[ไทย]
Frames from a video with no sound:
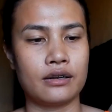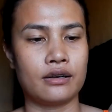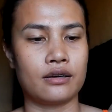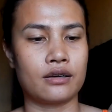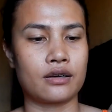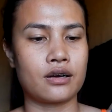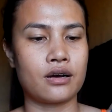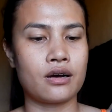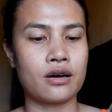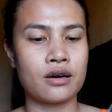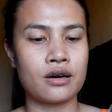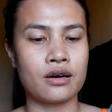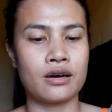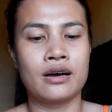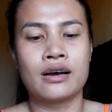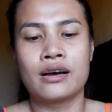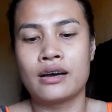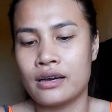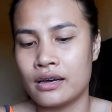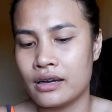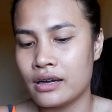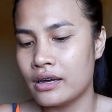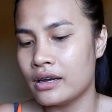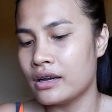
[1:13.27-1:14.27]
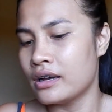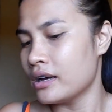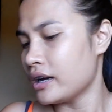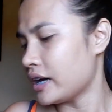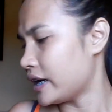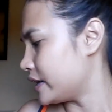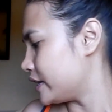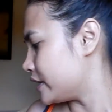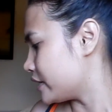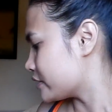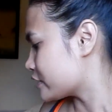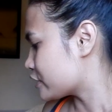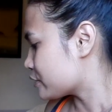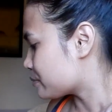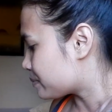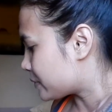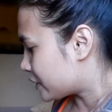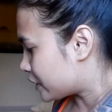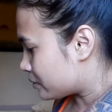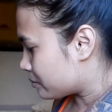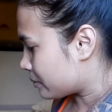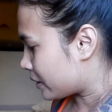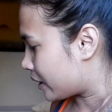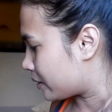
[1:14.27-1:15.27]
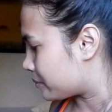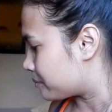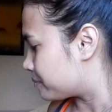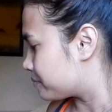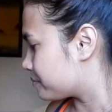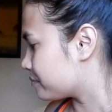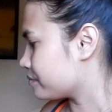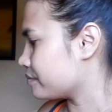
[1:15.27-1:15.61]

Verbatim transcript: แล้วก็อันนี้ก็จะเป็นแบบ